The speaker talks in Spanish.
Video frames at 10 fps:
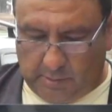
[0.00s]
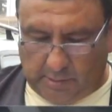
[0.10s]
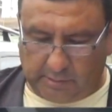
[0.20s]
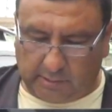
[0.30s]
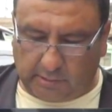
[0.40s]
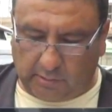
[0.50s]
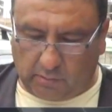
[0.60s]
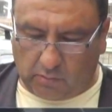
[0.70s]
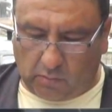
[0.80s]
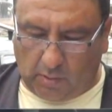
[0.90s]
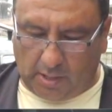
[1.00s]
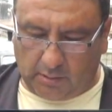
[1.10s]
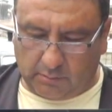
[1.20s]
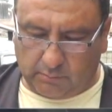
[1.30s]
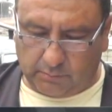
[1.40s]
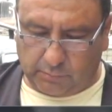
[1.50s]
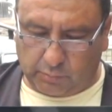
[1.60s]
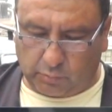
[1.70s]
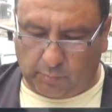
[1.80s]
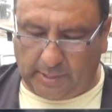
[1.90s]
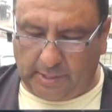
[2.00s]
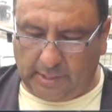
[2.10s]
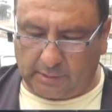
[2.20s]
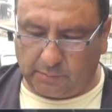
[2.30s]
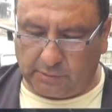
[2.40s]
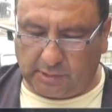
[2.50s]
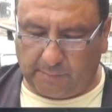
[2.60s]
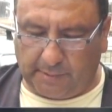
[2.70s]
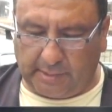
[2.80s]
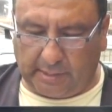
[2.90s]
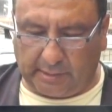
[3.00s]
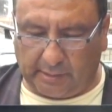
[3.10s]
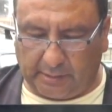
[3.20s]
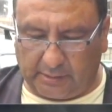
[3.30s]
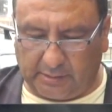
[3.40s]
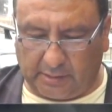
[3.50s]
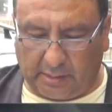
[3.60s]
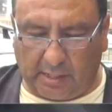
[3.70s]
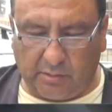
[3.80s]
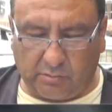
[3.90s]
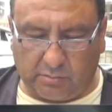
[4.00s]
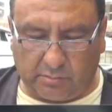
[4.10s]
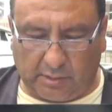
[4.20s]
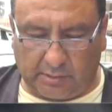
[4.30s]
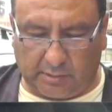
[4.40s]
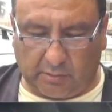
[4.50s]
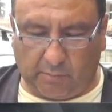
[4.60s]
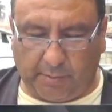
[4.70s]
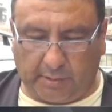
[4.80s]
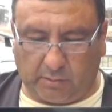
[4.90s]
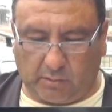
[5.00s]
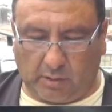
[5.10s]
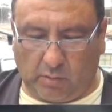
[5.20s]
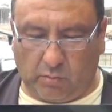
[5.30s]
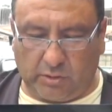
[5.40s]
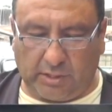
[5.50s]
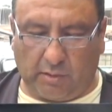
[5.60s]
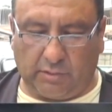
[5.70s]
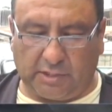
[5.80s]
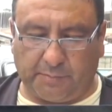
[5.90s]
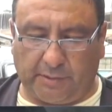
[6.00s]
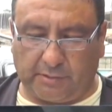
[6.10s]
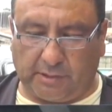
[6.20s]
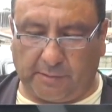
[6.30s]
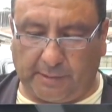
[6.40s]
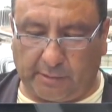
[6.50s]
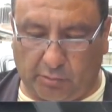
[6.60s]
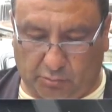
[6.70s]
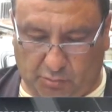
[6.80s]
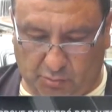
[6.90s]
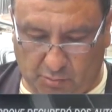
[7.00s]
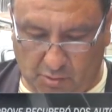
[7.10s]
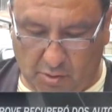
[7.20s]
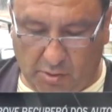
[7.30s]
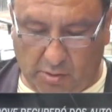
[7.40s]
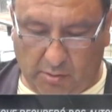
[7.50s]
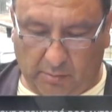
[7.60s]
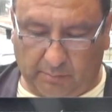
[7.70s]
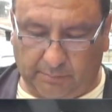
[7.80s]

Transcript: es el señor Juan Suberias Muchaipiña de 37 años y el señor Víctor Raúl Yauri Espinosa de 28. ¿A qué se dedica?